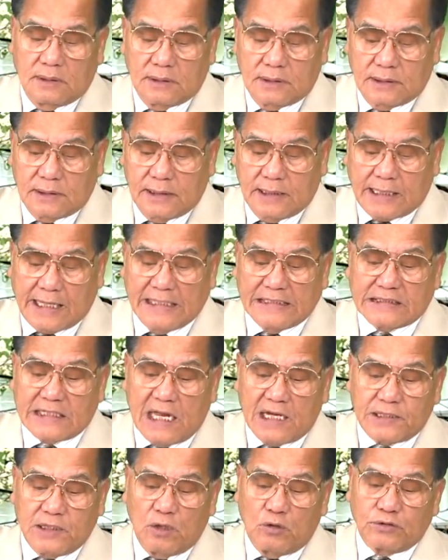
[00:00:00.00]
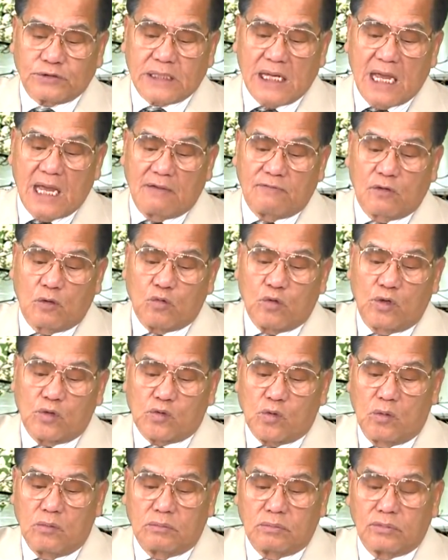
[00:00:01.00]
thì cảnh sát điều tra và cuối
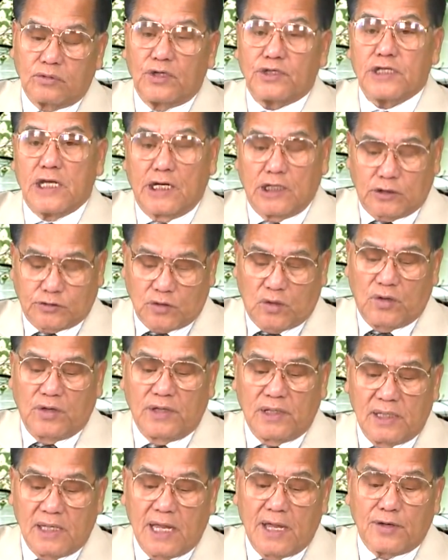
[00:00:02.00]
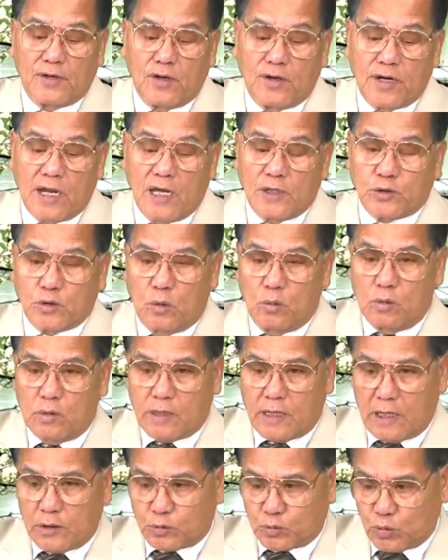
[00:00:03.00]
cùng nó nhận tội là nó đã dùng
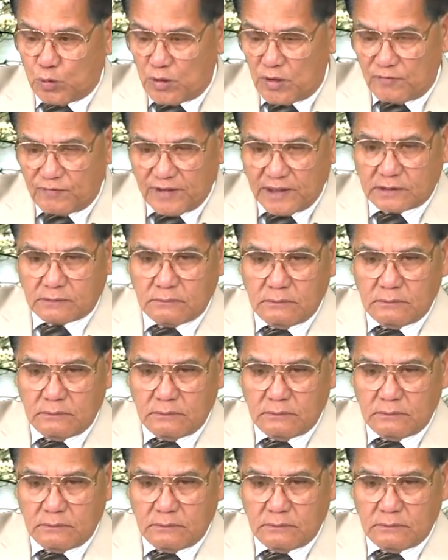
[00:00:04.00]
cái tunovit